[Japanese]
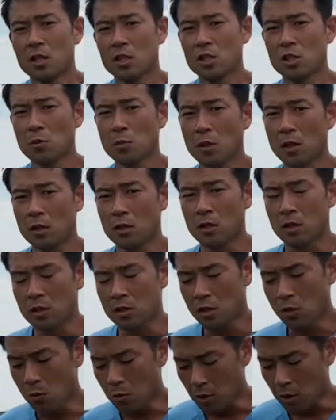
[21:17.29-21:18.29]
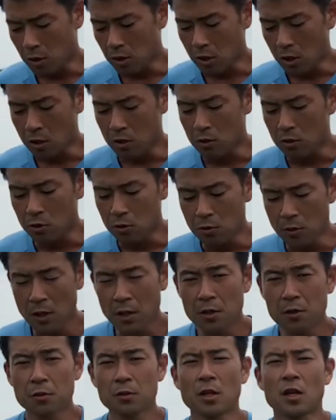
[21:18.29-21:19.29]
地面に対して大きな力を加
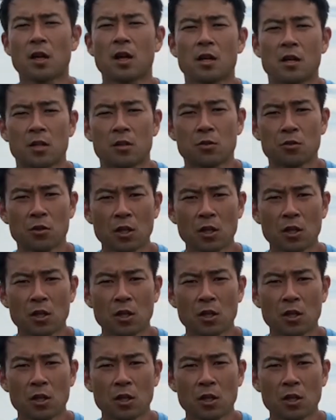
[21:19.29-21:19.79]
えるような感覚。